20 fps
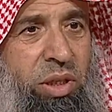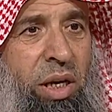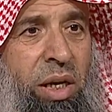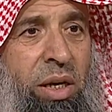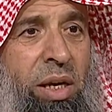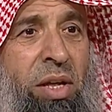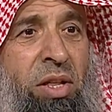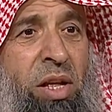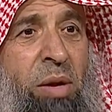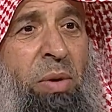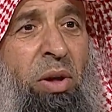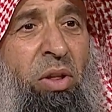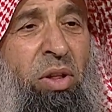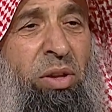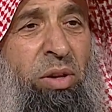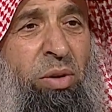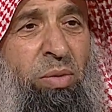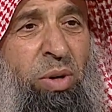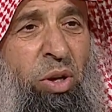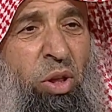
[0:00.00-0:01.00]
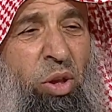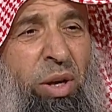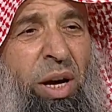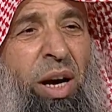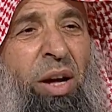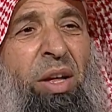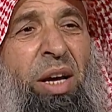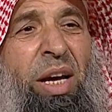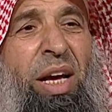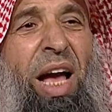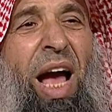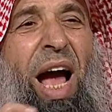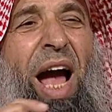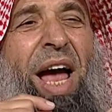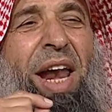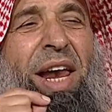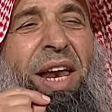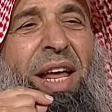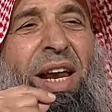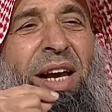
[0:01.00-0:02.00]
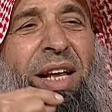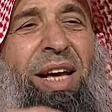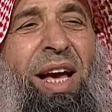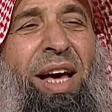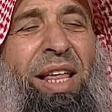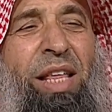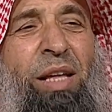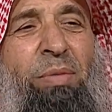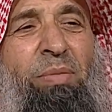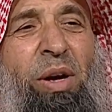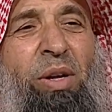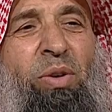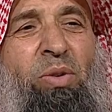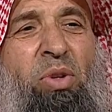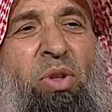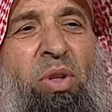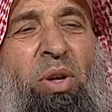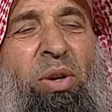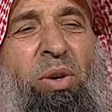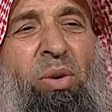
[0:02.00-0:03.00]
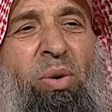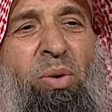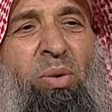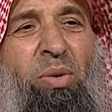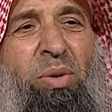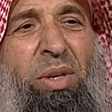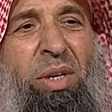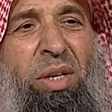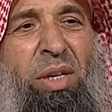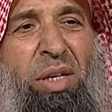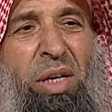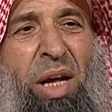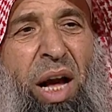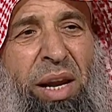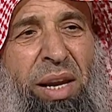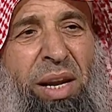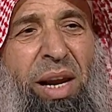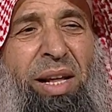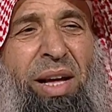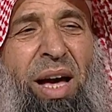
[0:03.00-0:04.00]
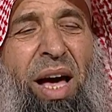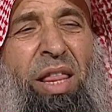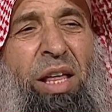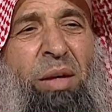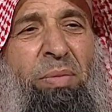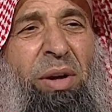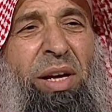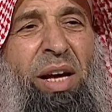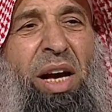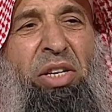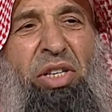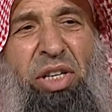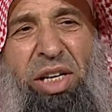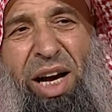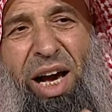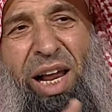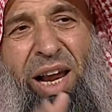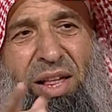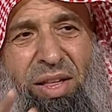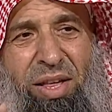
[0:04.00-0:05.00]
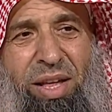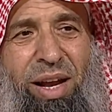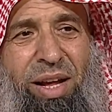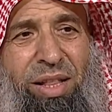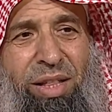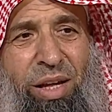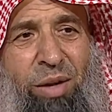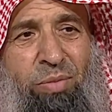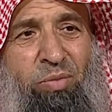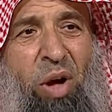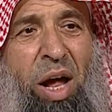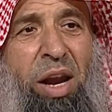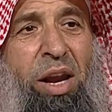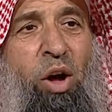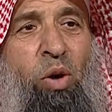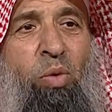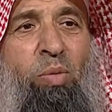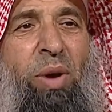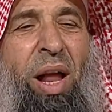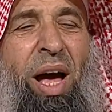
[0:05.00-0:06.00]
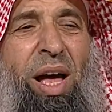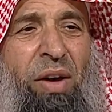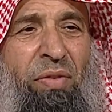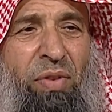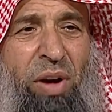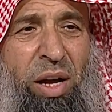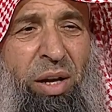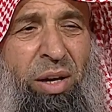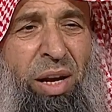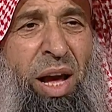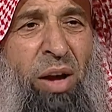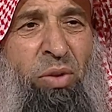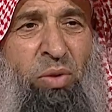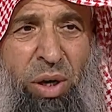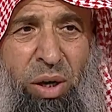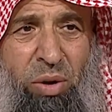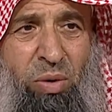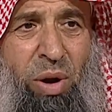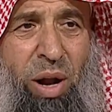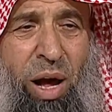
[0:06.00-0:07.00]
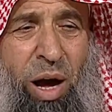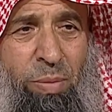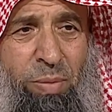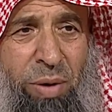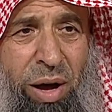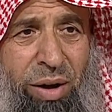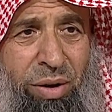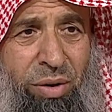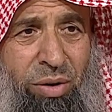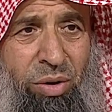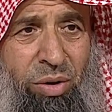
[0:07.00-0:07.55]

ليس المقصد انهم يك... يك... ان الكذب يسرع ان الكذب يجري على السنتهم انهم لا يف... لا يتقنون الاخبار